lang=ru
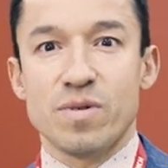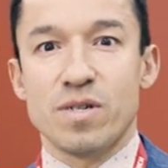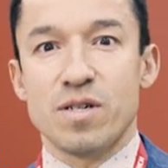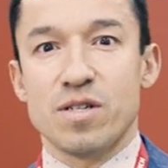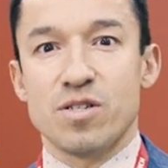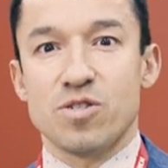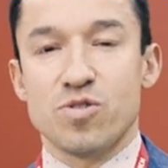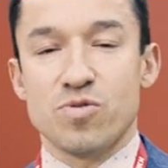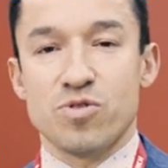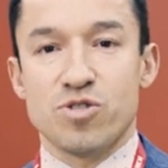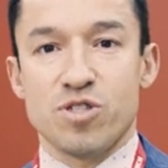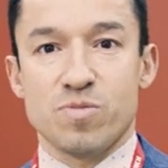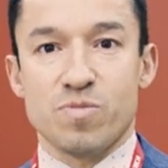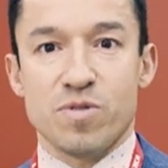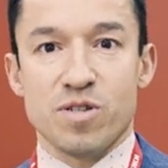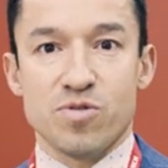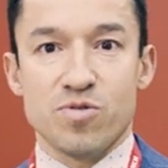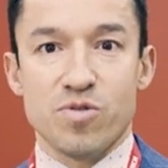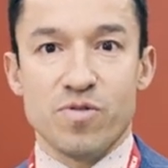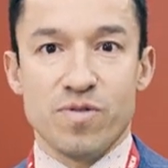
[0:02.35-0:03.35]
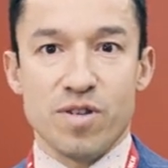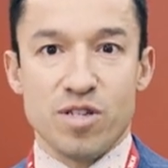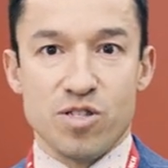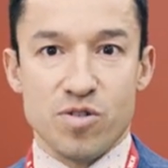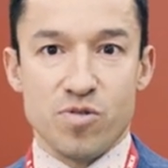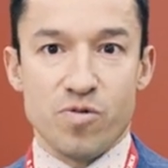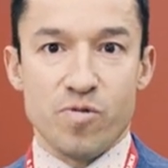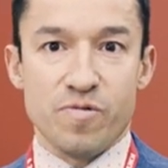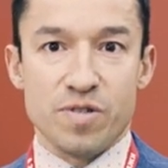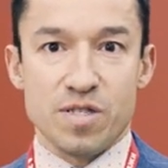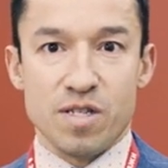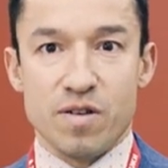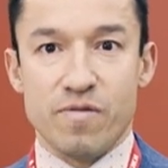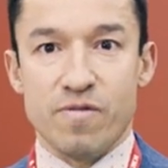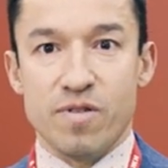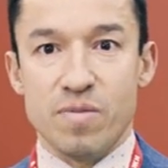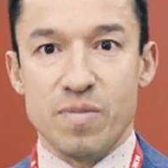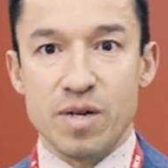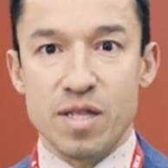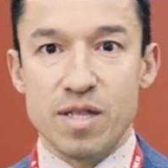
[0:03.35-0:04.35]
а, что сейчас происходит в наших офисах
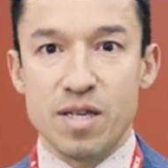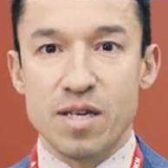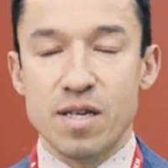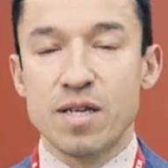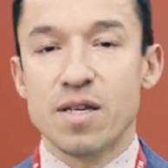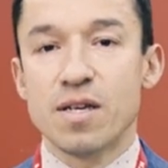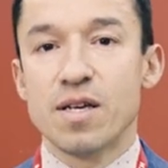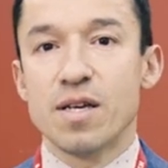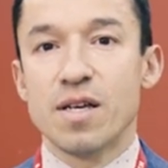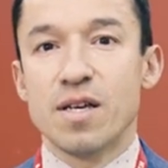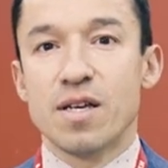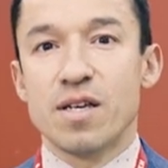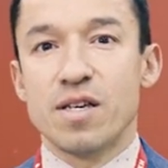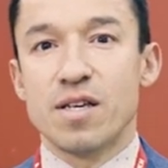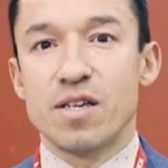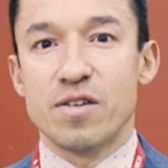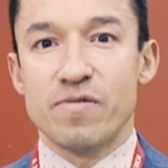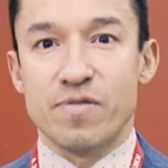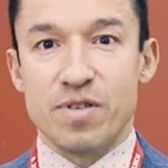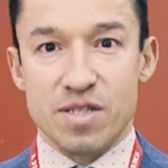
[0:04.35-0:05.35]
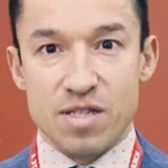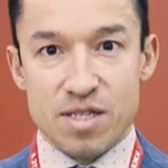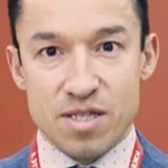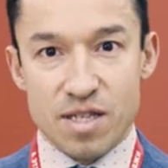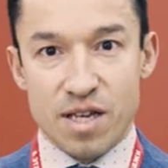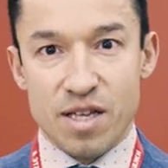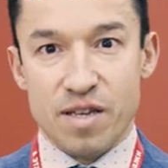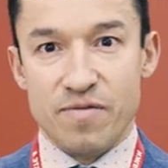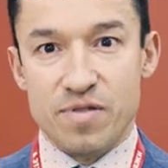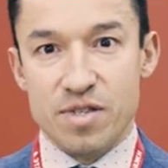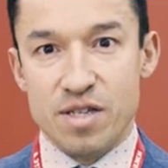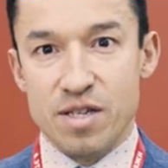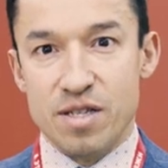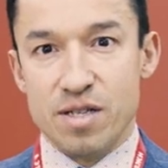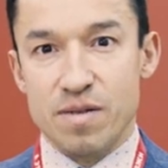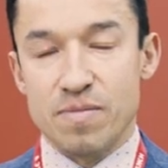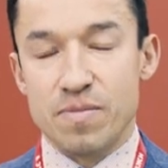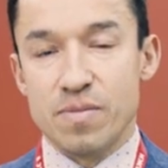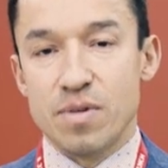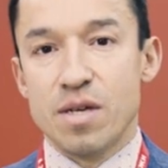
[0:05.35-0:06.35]
в Алматы и в Казахстане в
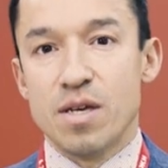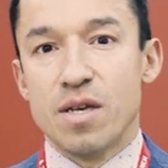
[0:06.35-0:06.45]
целом.